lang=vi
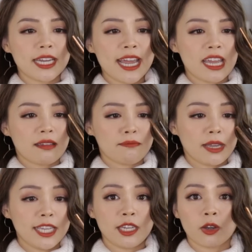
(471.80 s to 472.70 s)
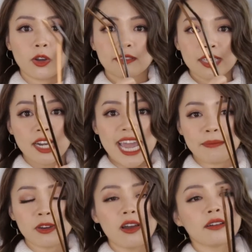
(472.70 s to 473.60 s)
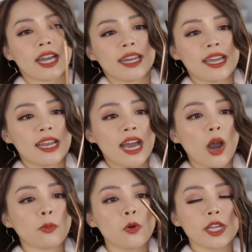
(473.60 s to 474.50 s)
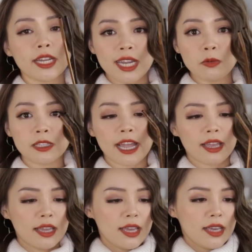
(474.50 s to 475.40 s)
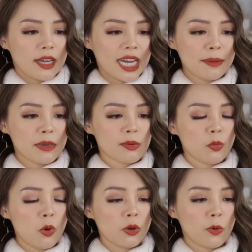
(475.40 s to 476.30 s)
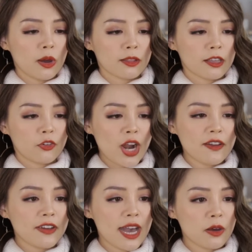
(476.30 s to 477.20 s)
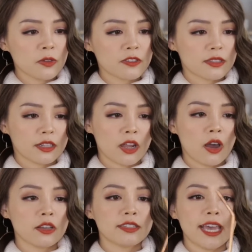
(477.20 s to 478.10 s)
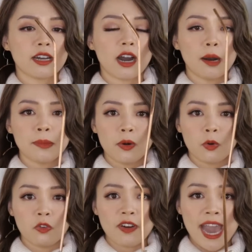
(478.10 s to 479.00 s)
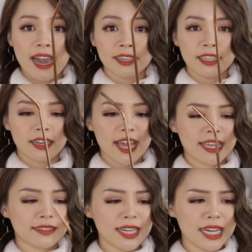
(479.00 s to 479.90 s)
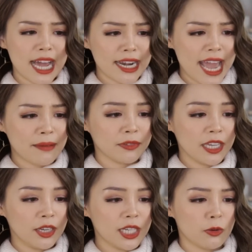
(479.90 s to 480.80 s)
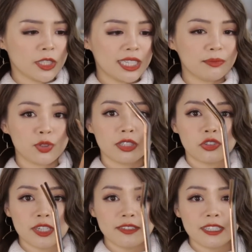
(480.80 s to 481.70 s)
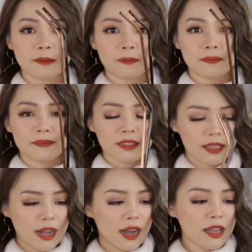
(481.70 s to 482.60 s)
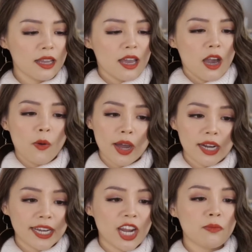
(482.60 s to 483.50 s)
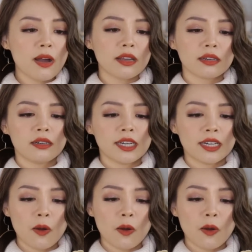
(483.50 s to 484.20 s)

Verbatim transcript: cái này mà nhìn nó còn rất là đẹp nữa cái này là ống hút inox này cái này mình mua của The Craft House nó sẽ có màu vàng như thế này rất là đẹp nhìn như kiểu trên Pinterest ấy đó hoặc là nếu mọi người